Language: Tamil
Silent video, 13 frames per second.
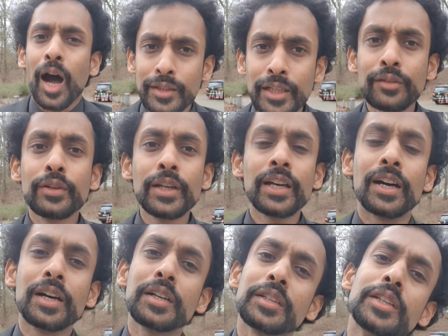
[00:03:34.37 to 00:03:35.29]
அதை விட
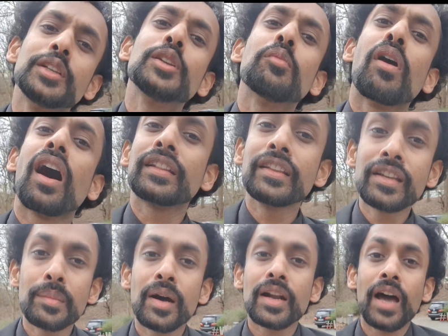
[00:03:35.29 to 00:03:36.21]
இன்னும்
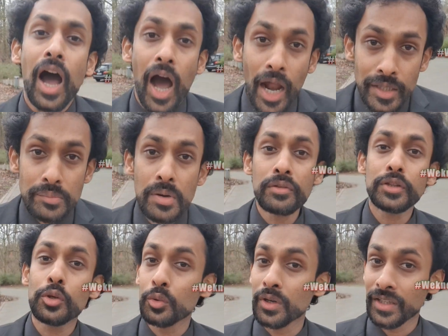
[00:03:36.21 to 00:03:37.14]
அதிகமான
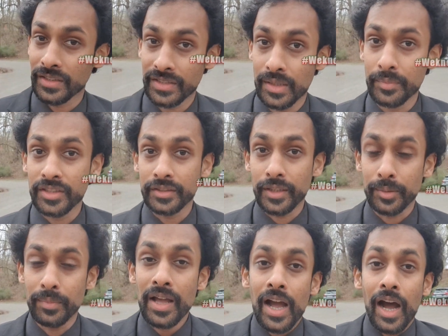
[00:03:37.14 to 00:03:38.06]
அனுபவத்தை உங்களுக்கு சேமிச்சு தரும்